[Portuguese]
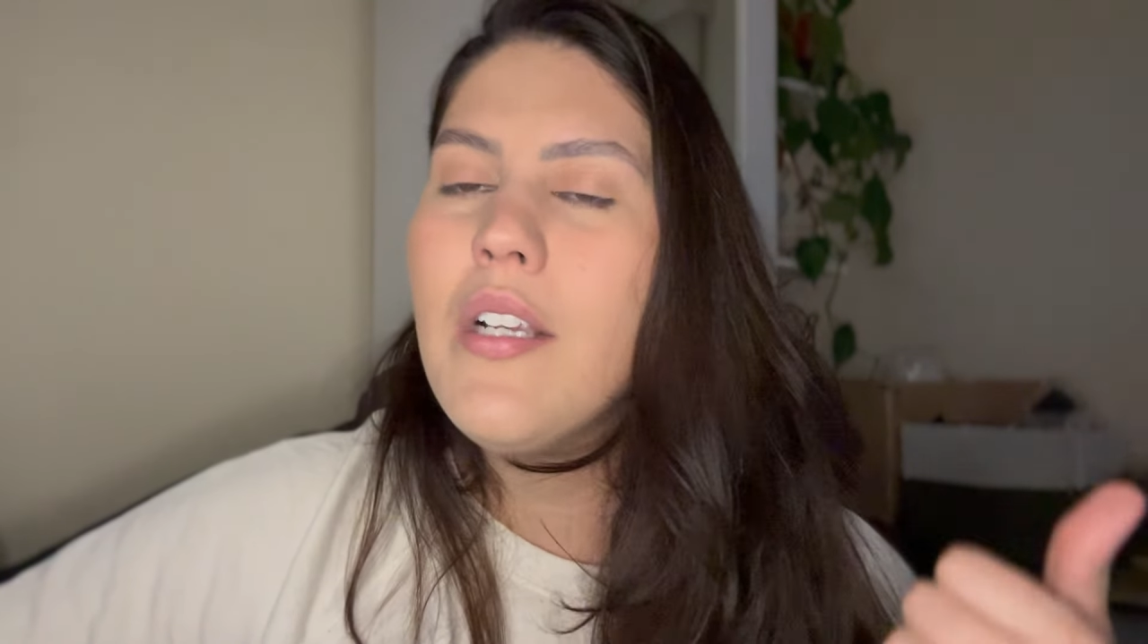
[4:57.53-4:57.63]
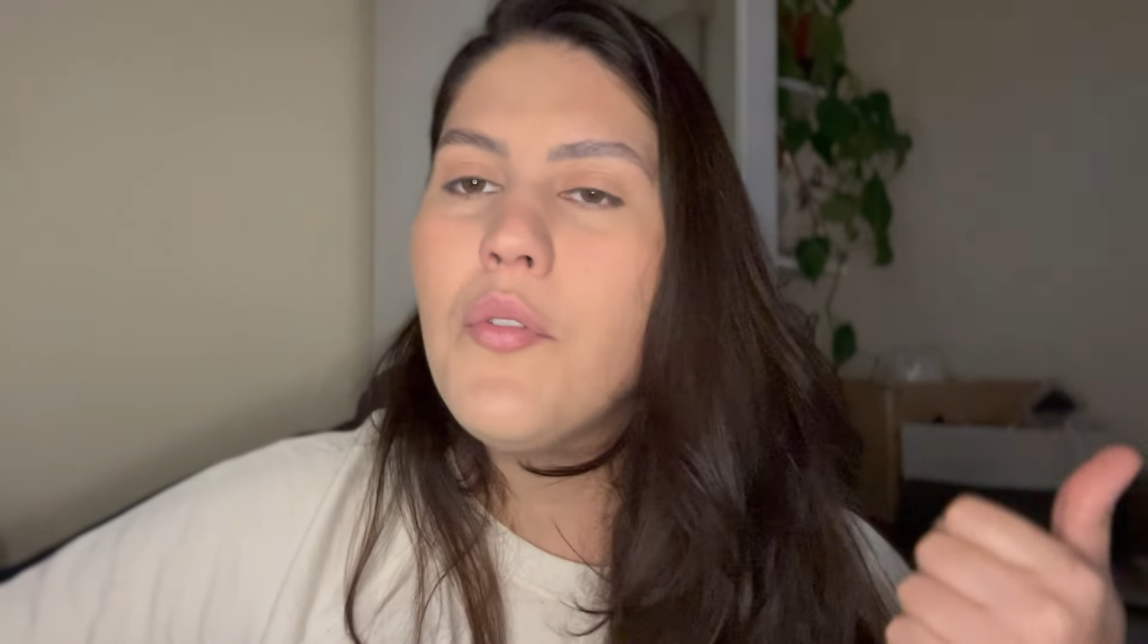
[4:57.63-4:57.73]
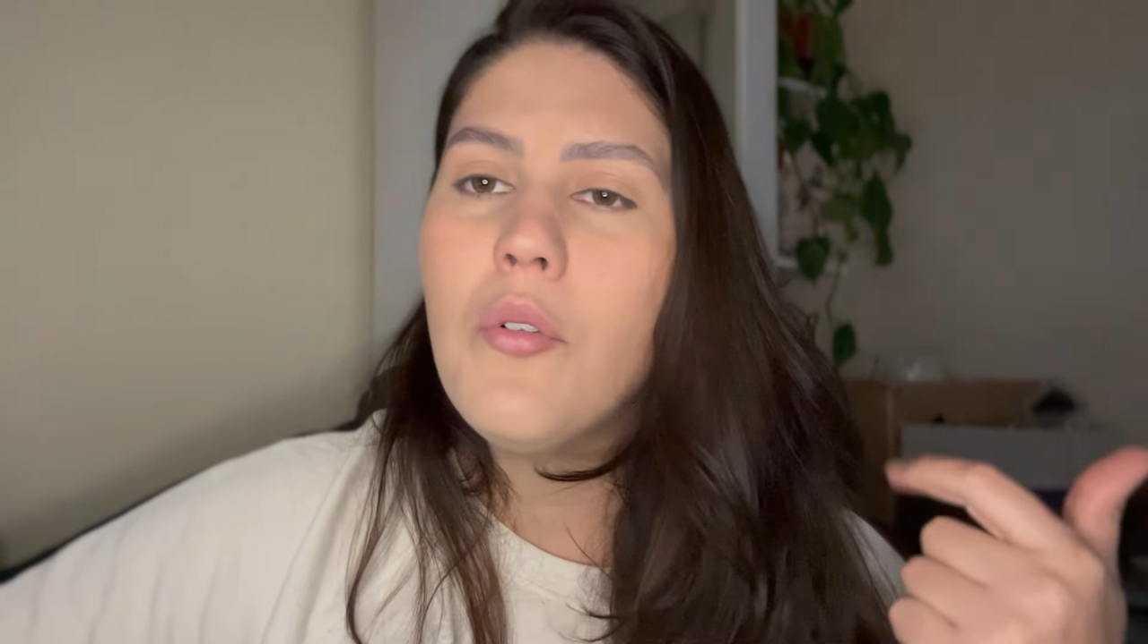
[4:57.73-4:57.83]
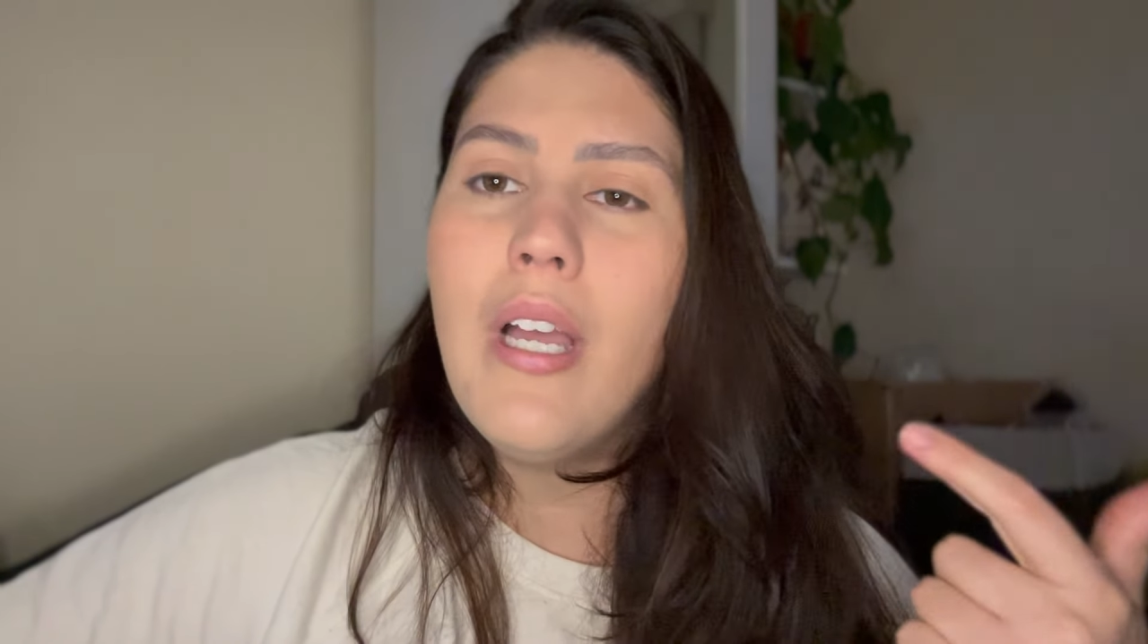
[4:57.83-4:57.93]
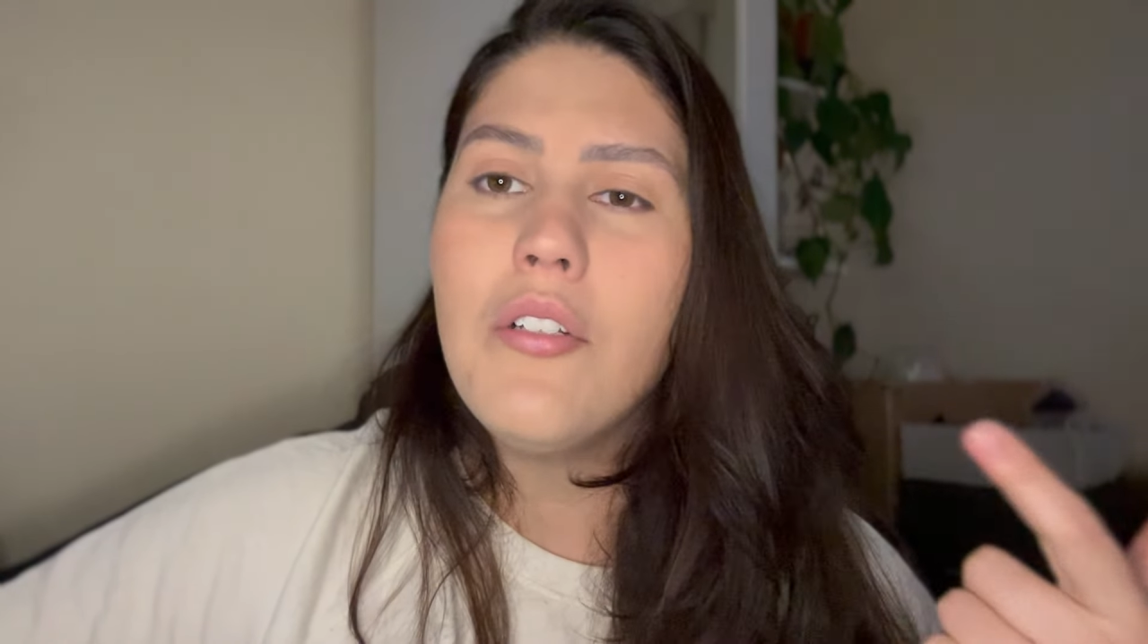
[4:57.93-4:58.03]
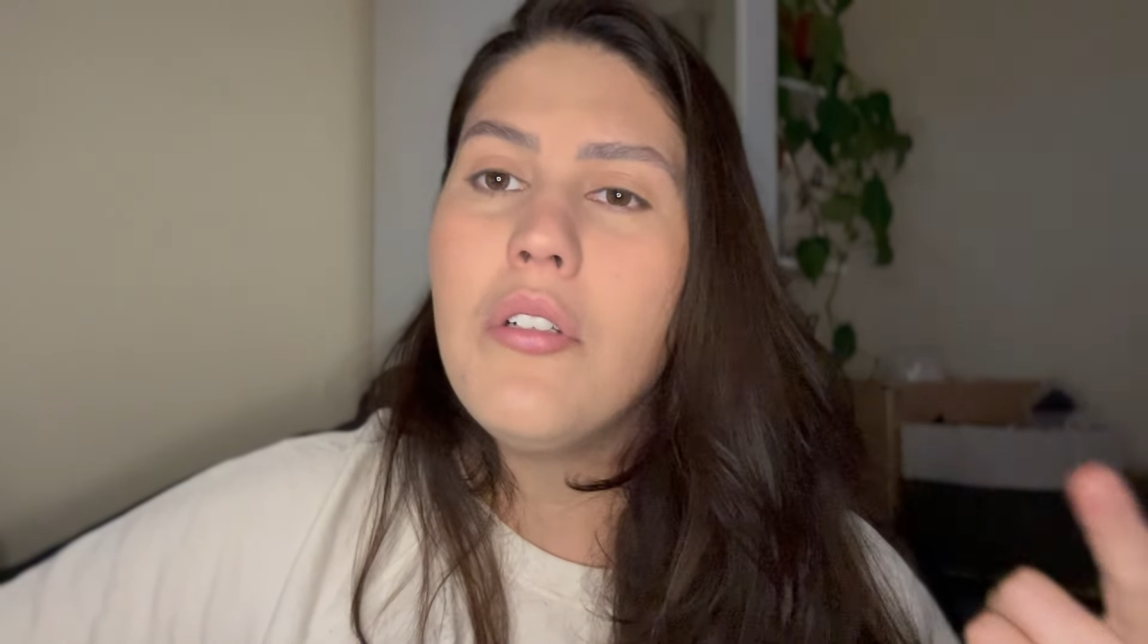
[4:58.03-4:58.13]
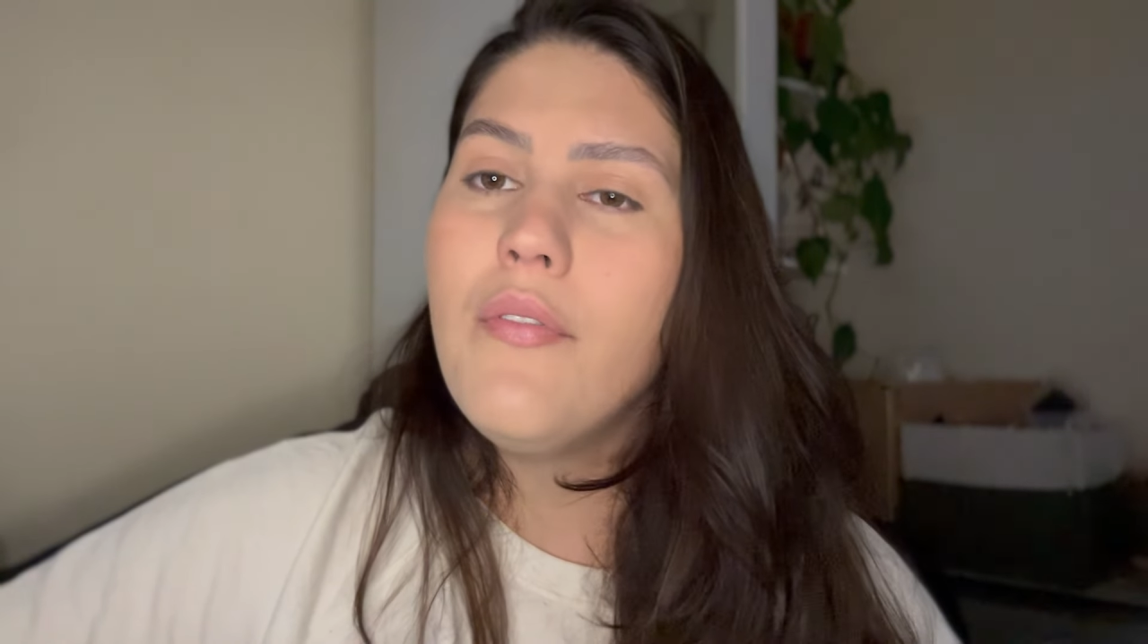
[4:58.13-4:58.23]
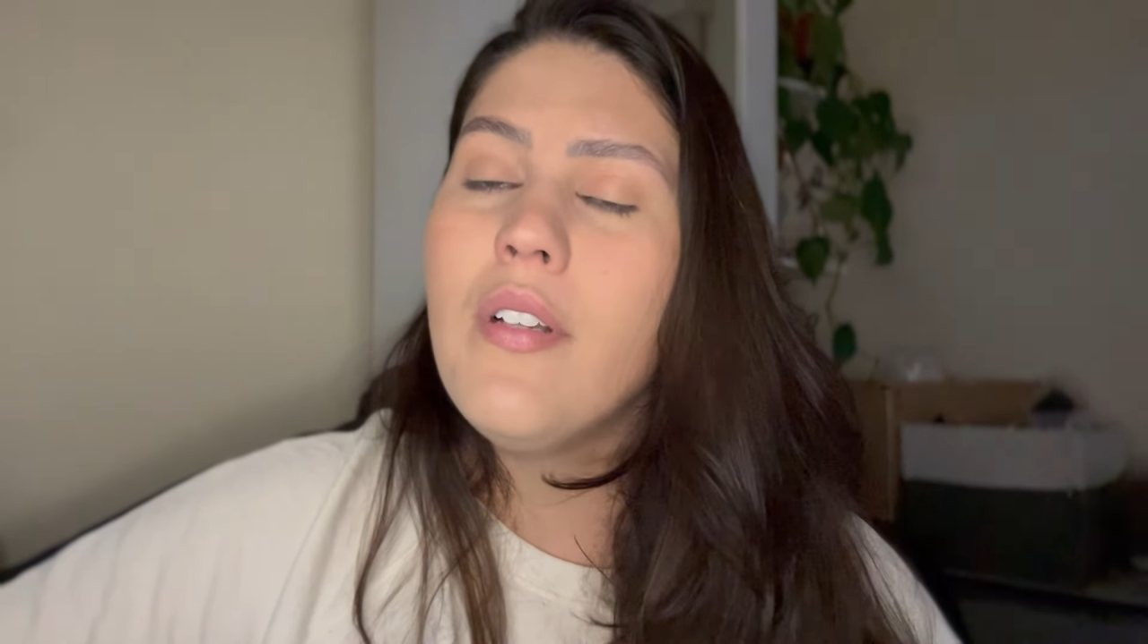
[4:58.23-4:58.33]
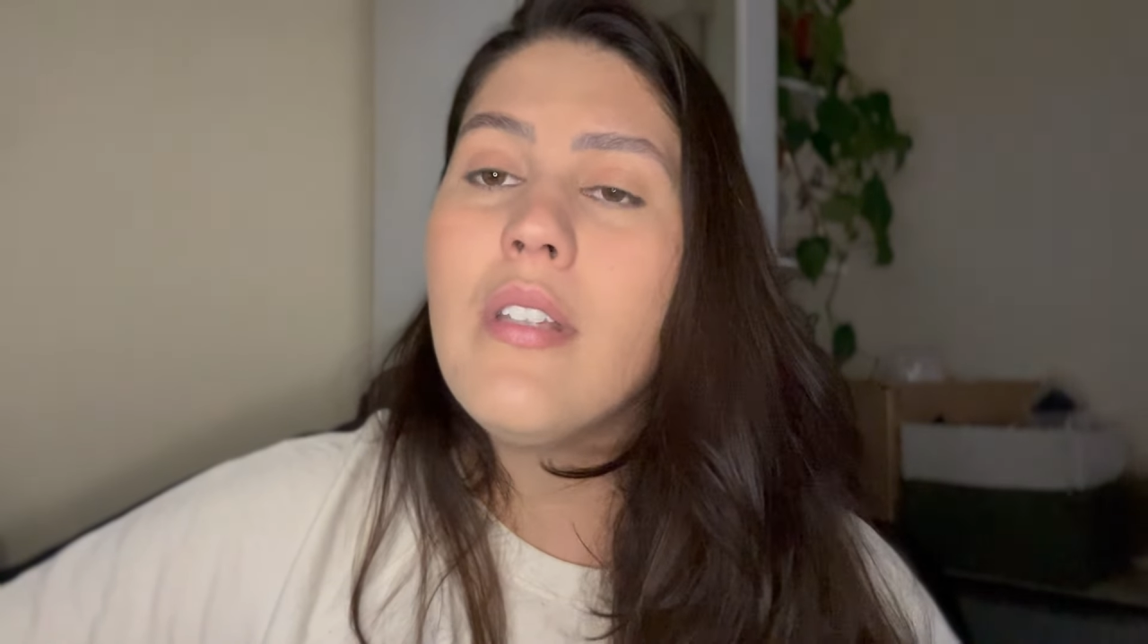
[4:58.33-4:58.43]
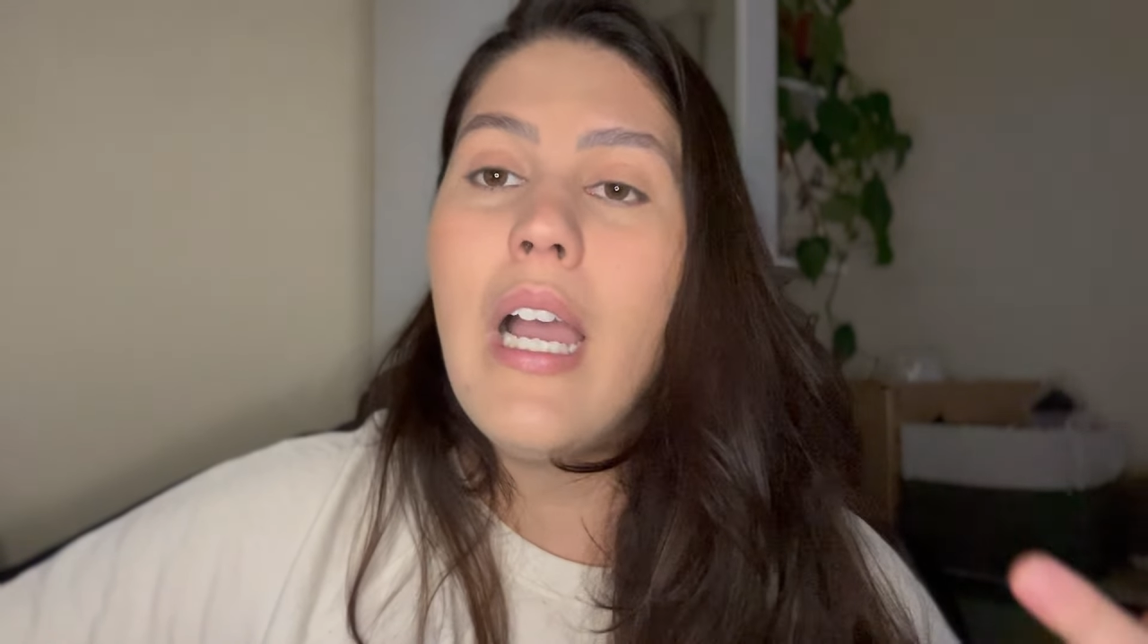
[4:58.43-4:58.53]
dificuldade de
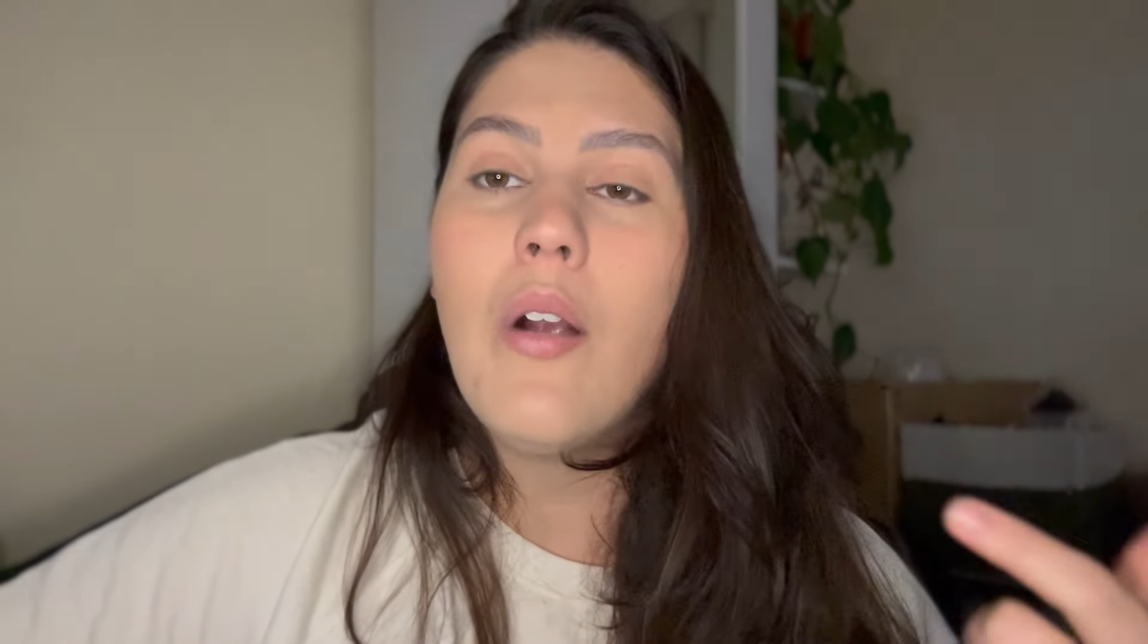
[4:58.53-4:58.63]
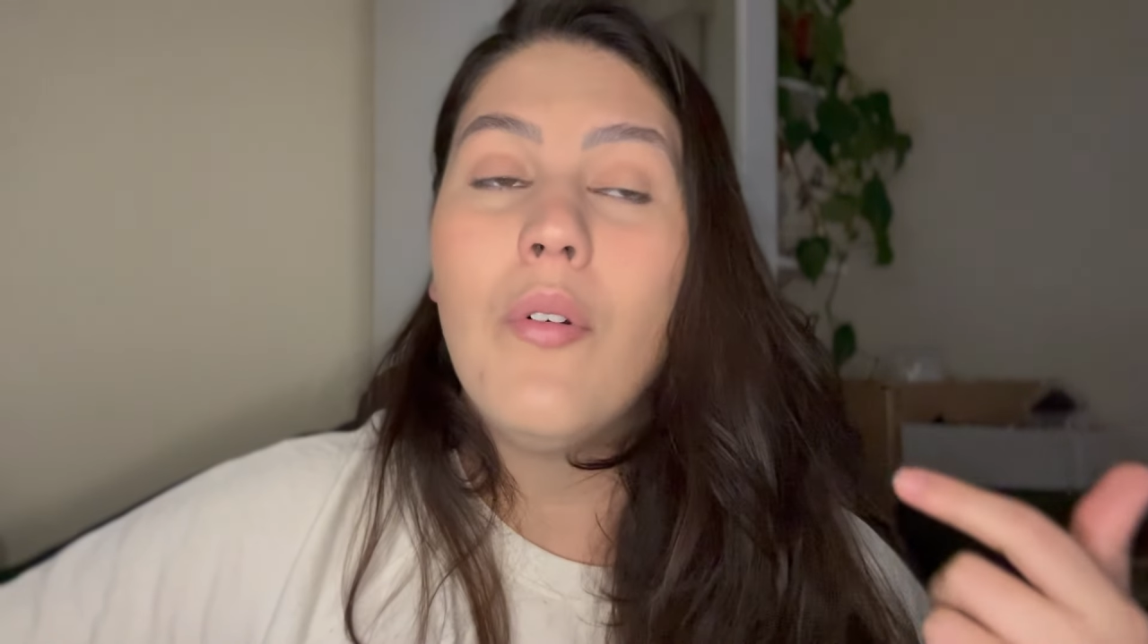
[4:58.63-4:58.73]
levantar,